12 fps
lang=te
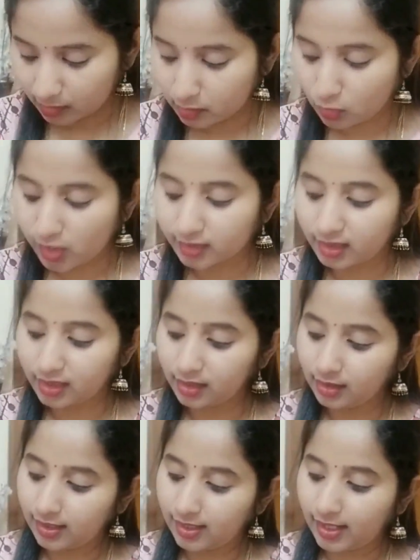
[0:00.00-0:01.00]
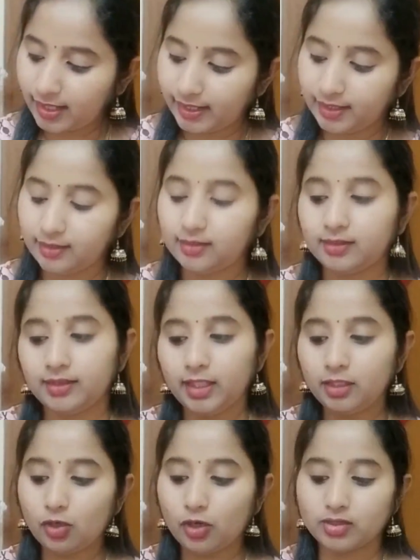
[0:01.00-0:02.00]
సో అది అండ్
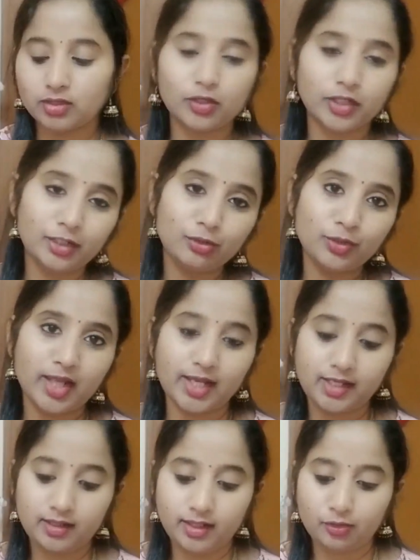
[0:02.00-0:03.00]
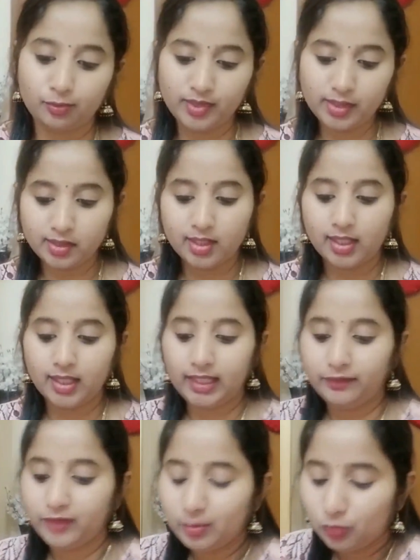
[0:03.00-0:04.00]
దీని కాస్ట్ కూడా టూ నైంటీ నైన్ రూపీస్
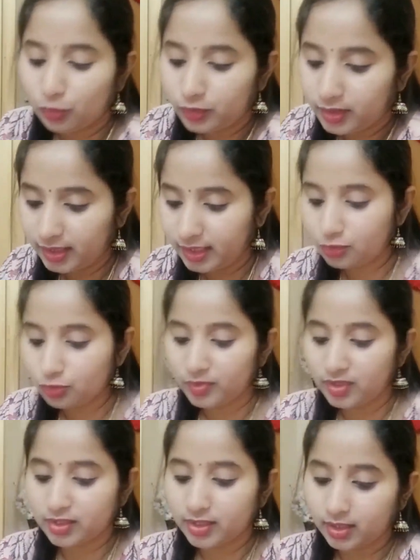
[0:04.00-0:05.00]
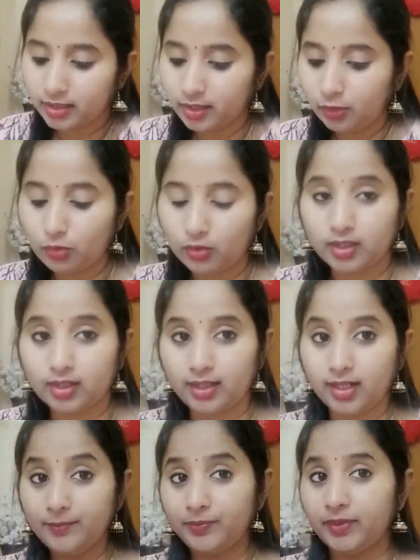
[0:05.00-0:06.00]
ఇవేమో త్రీ చూపించాను కదా
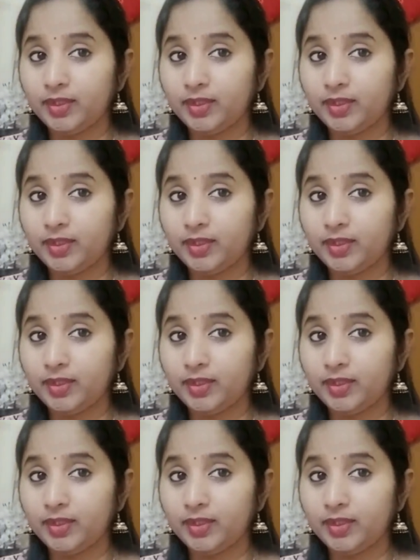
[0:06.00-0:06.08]
టోటల్గా